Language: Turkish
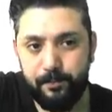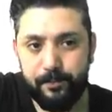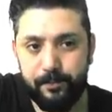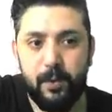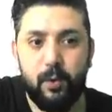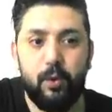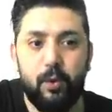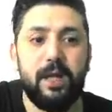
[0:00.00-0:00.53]

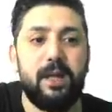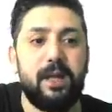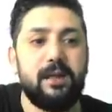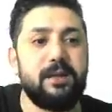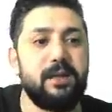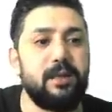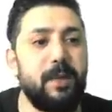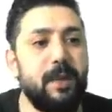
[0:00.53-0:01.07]

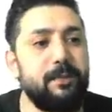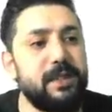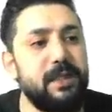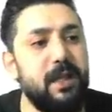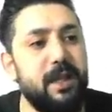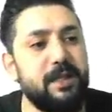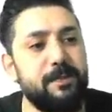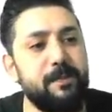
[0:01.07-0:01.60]
Oraları kırmamız
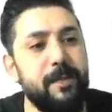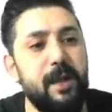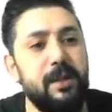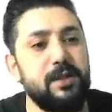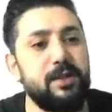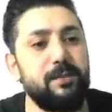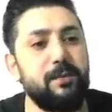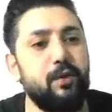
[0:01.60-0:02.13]
lazım.
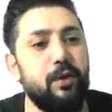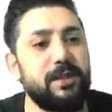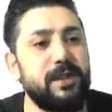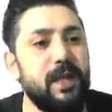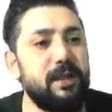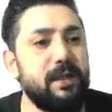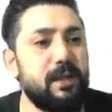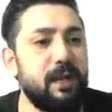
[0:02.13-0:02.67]
Şimdi 4
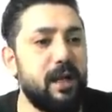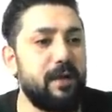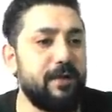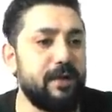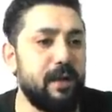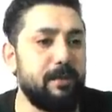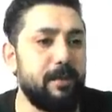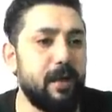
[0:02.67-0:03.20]
saatlik
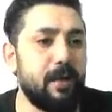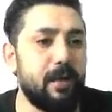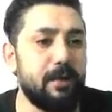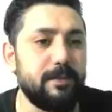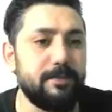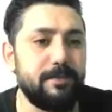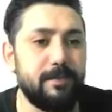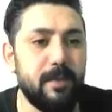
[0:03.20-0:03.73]
grafikten
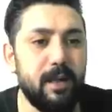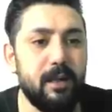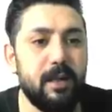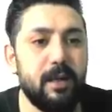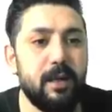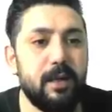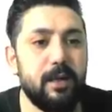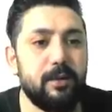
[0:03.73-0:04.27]
bakalım.
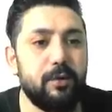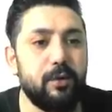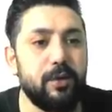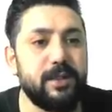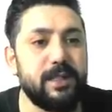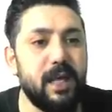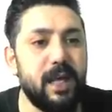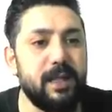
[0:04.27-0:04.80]

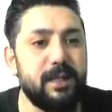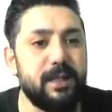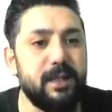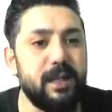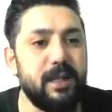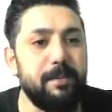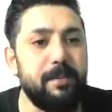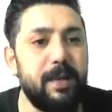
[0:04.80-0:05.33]
4
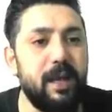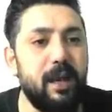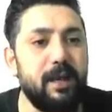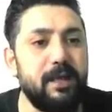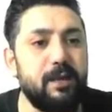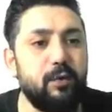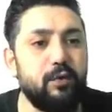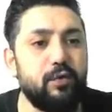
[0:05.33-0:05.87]
saatlikte de MA
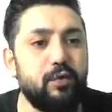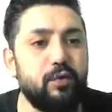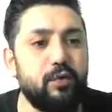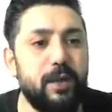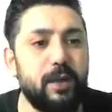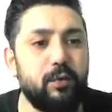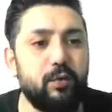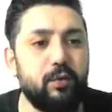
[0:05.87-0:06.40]
200
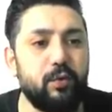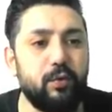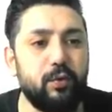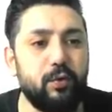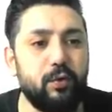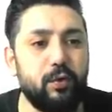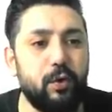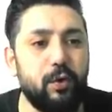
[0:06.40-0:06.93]
üstüne
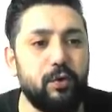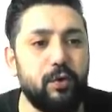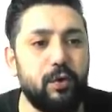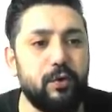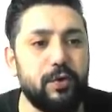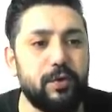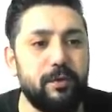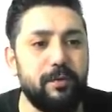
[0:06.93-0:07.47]
tutunduğunu
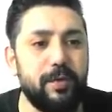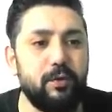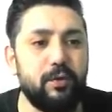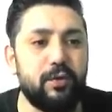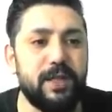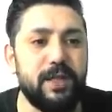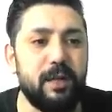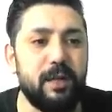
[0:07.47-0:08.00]
görüyoruz ve
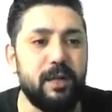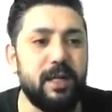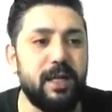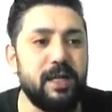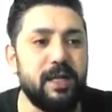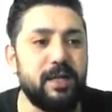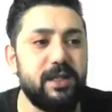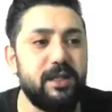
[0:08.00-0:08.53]
yükselmeye
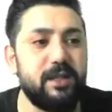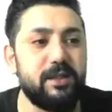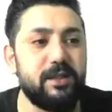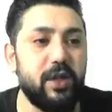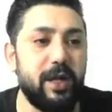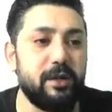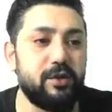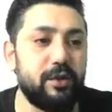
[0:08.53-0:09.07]
geçtiğini
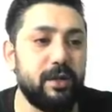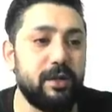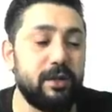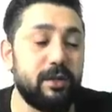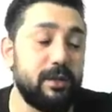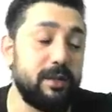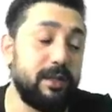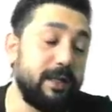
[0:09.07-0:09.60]
çalış
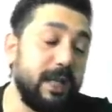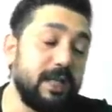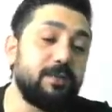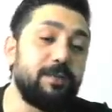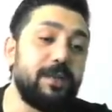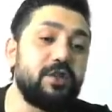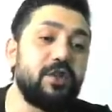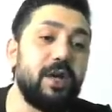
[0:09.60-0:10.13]
e,
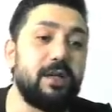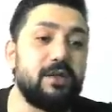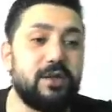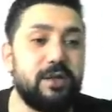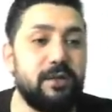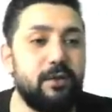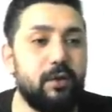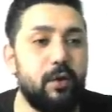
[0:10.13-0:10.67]
geçmeye
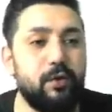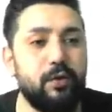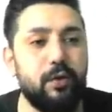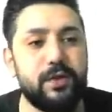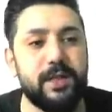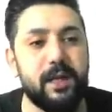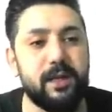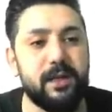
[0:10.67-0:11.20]
çalıştığını
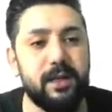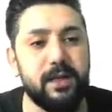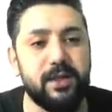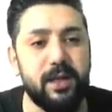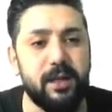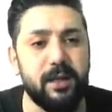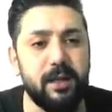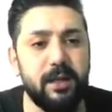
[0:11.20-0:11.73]
görüyoruz
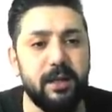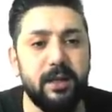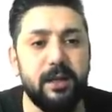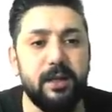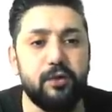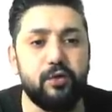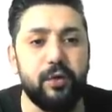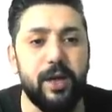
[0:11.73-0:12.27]
arkadaşlar.
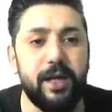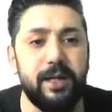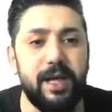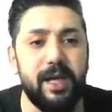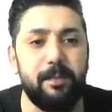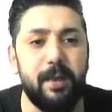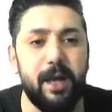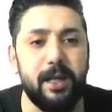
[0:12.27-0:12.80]
Şu an
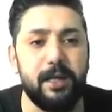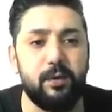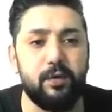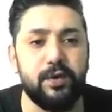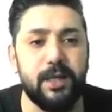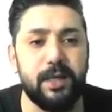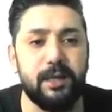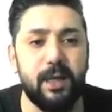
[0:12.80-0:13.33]
MA
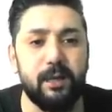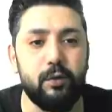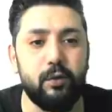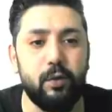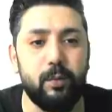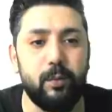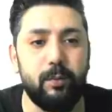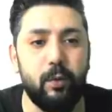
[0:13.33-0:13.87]
200'e
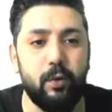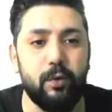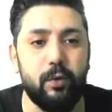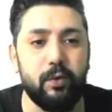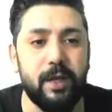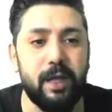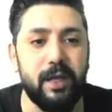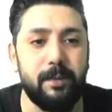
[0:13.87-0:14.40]
takılıyor bu mor
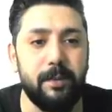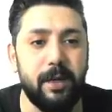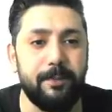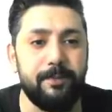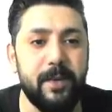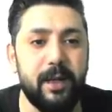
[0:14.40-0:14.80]
ortalama.